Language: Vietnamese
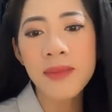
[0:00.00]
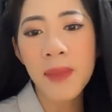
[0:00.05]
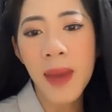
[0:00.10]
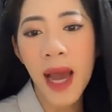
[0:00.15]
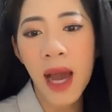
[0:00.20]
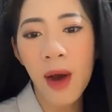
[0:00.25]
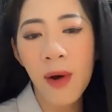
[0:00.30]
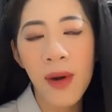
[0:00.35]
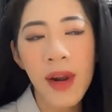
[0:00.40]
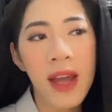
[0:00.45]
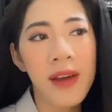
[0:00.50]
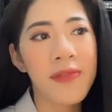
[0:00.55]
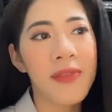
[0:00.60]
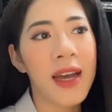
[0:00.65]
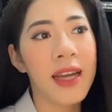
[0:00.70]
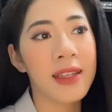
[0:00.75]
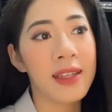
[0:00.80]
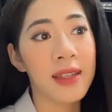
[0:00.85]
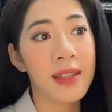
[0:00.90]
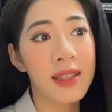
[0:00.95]
báo là
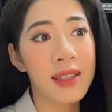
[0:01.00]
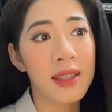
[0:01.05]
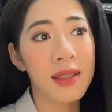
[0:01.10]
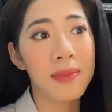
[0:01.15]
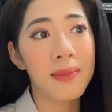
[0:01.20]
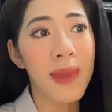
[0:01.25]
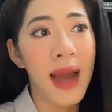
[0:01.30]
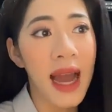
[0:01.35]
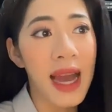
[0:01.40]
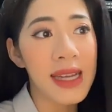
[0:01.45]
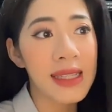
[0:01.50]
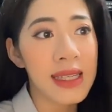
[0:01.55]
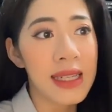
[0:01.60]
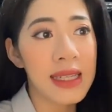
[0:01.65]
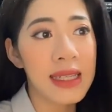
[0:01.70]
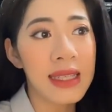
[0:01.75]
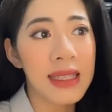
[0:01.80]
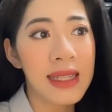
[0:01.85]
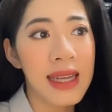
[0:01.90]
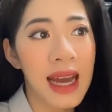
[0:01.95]
phải tới thứ ba
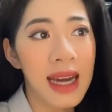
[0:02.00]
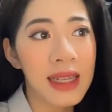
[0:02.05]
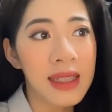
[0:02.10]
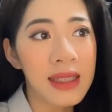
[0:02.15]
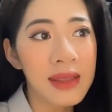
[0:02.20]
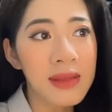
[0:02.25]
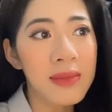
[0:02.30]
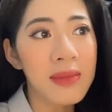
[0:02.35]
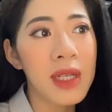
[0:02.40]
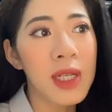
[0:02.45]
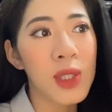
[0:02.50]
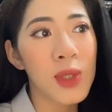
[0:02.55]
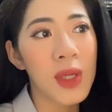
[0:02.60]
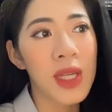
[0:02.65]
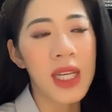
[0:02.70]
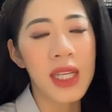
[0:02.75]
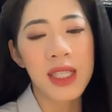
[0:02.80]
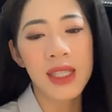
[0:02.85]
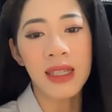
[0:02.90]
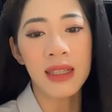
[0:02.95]
thì nắng mới xuất
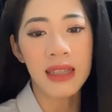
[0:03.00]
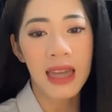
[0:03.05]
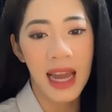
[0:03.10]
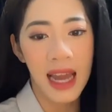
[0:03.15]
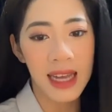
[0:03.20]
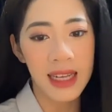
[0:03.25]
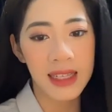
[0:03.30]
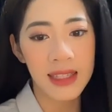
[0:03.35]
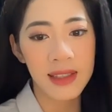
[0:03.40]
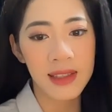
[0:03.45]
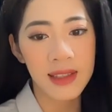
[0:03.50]
hiện trở lại